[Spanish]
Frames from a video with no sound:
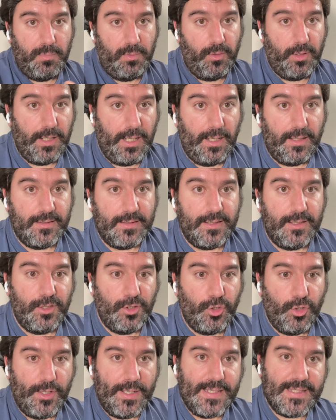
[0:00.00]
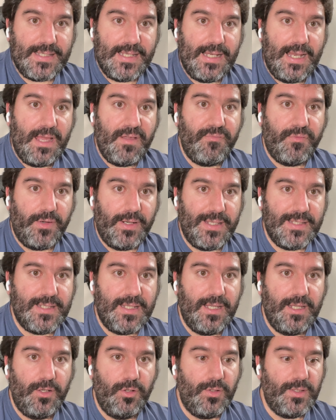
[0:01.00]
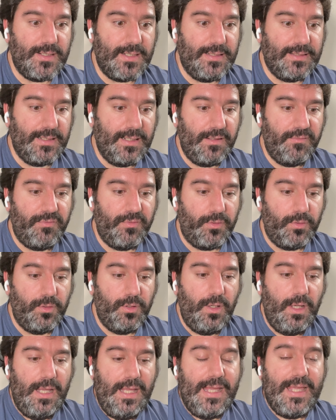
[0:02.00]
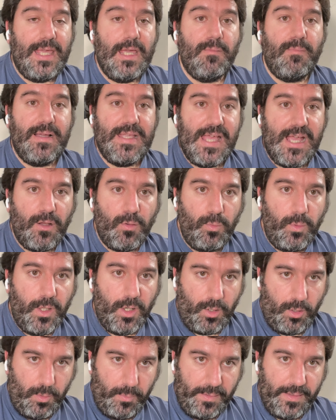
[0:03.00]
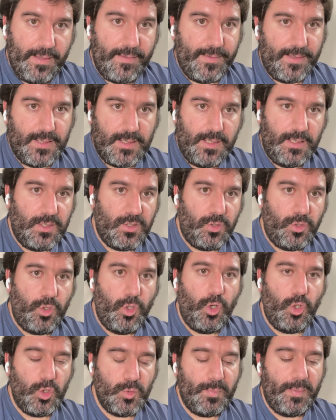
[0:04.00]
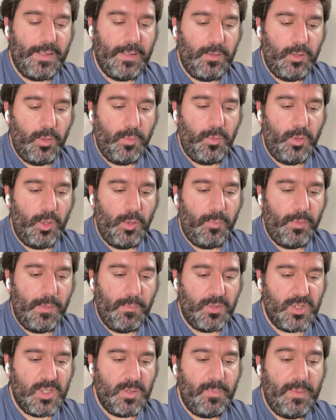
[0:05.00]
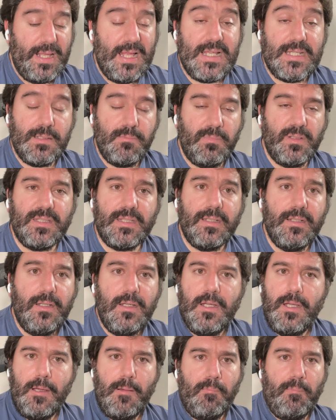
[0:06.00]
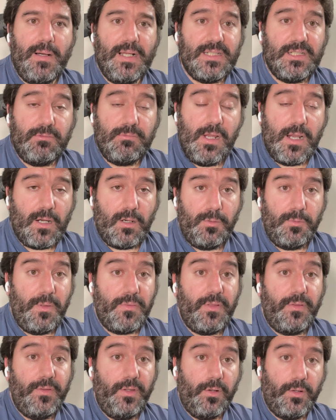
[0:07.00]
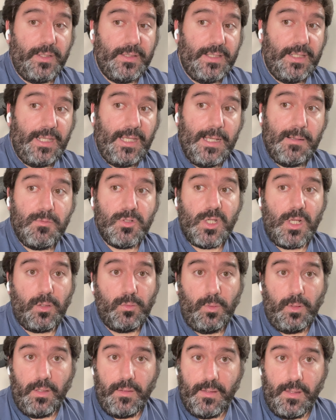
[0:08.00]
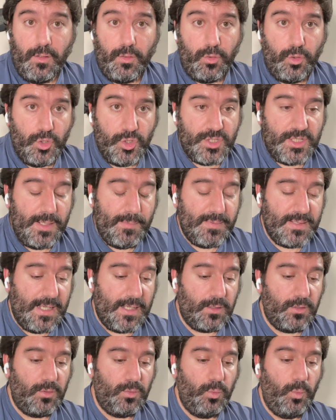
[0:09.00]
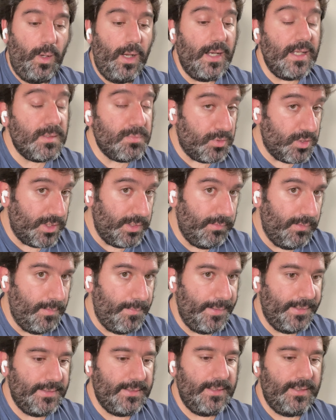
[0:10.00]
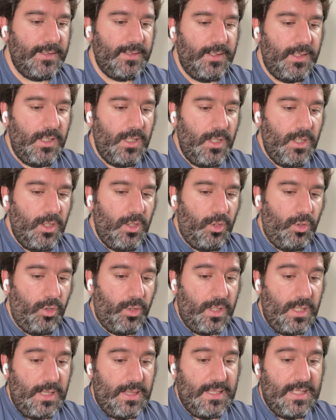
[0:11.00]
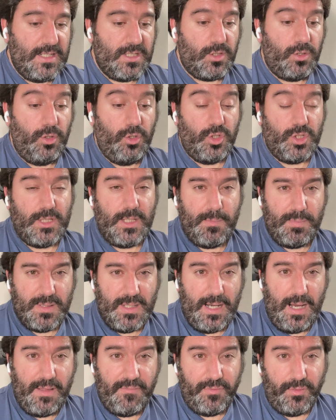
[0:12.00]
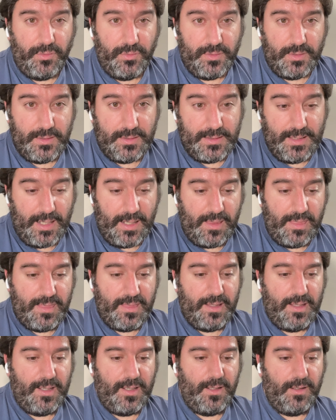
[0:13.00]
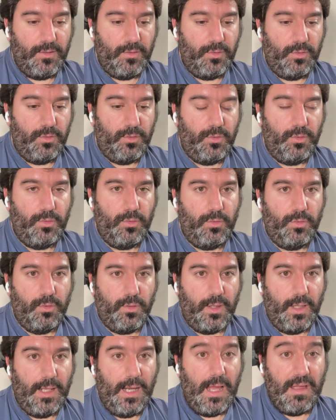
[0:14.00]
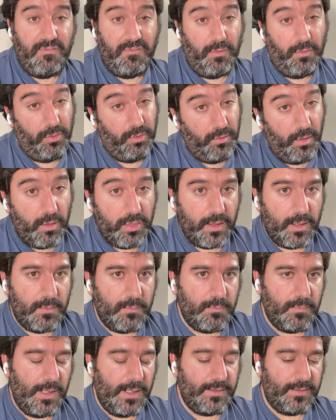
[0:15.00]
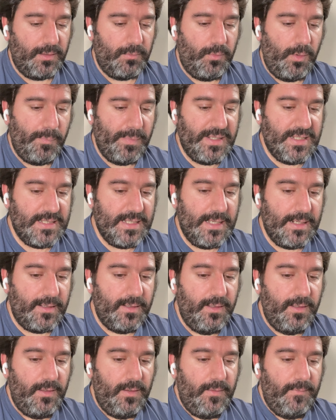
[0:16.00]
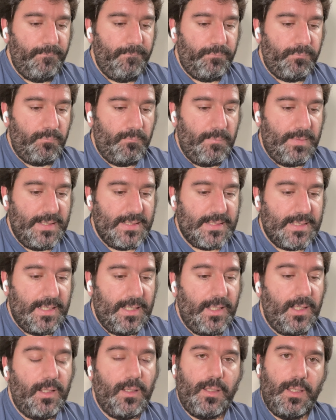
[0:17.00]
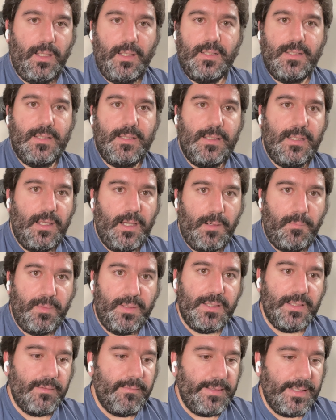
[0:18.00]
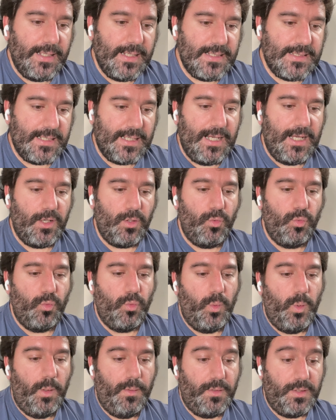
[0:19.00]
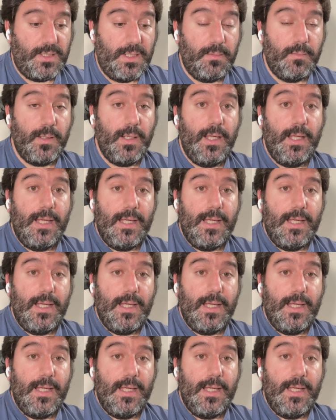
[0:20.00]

Lógicamente, no es el iPhone SE, no es el teléfono que vaya a incluir novedades. Eso no lo, no lo podemos esperar, simplemente va a ser una renovación de lo que teníamos, actualizado con los chips actuales posiblemente, o quizás con los chips del iPhone 13 o del iPhone 12, me atrevo a pensar, más que que de repente vayan a sacar un nuevo chip.